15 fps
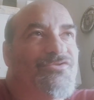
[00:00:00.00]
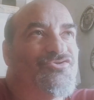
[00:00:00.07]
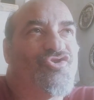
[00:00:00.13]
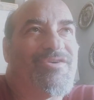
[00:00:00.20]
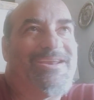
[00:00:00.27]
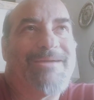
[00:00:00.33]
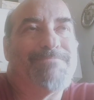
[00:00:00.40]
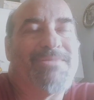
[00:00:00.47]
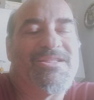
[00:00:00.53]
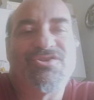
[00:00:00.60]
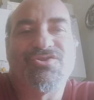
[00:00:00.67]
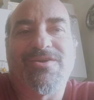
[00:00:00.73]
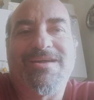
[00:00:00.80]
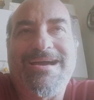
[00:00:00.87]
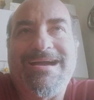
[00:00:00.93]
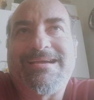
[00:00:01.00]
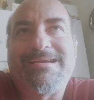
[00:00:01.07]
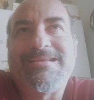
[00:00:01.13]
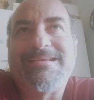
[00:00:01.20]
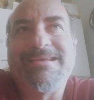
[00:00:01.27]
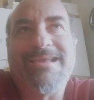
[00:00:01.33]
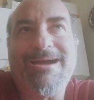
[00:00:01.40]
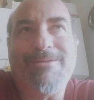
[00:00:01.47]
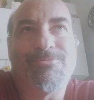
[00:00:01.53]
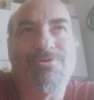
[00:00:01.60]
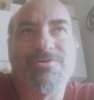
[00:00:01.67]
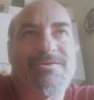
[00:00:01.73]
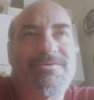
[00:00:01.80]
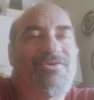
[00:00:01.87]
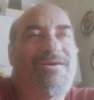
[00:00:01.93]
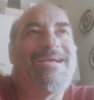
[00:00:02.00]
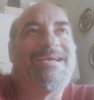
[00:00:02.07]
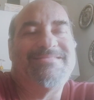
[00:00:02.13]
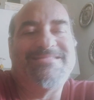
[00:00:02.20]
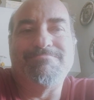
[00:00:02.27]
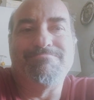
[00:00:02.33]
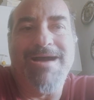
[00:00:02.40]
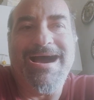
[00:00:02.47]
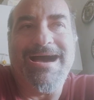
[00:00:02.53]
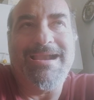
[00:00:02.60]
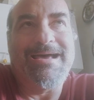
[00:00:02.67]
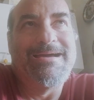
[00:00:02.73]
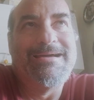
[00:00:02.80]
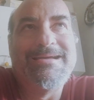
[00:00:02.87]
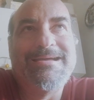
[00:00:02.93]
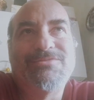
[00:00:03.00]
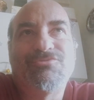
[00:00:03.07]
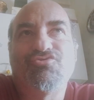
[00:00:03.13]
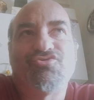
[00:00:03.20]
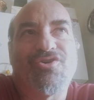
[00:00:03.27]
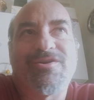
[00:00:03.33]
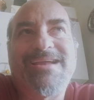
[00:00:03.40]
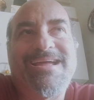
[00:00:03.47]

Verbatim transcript: giocherebbe titolare anche nel Napoli, cioè di Bala. Tutto